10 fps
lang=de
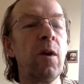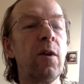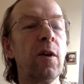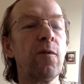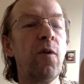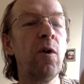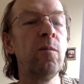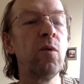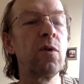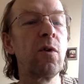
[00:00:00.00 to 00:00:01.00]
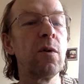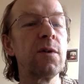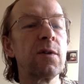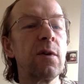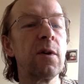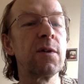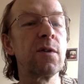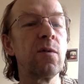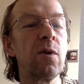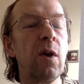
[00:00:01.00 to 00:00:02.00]
der
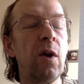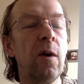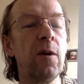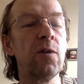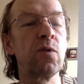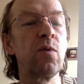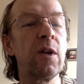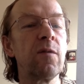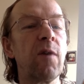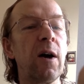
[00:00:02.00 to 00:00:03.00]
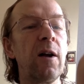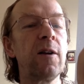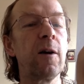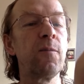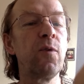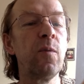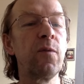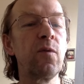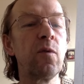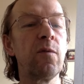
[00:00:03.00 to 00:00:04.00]
Vollmondkonstellation zu den Wahlen am
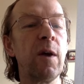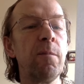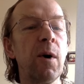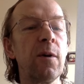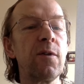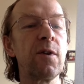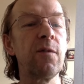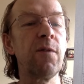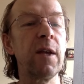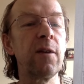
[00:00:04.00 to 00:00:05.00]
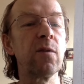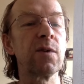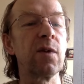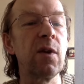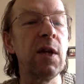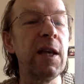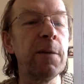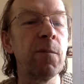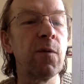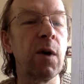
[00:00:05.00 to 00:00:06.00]
5. November die Venus
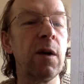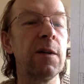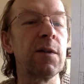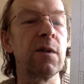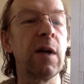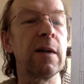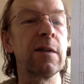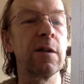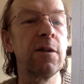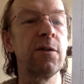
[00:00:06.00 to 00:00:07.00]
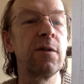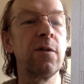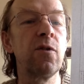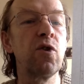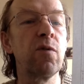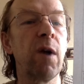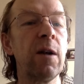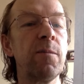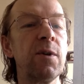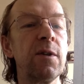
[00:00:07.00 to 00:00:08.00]
ebenfalls. Das ist die
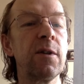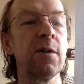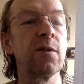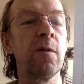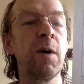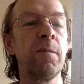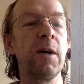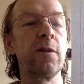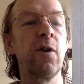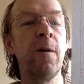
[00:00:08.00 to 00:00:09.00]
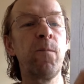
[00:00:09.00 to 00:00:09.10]
Schwalbe, die den Sommer macht.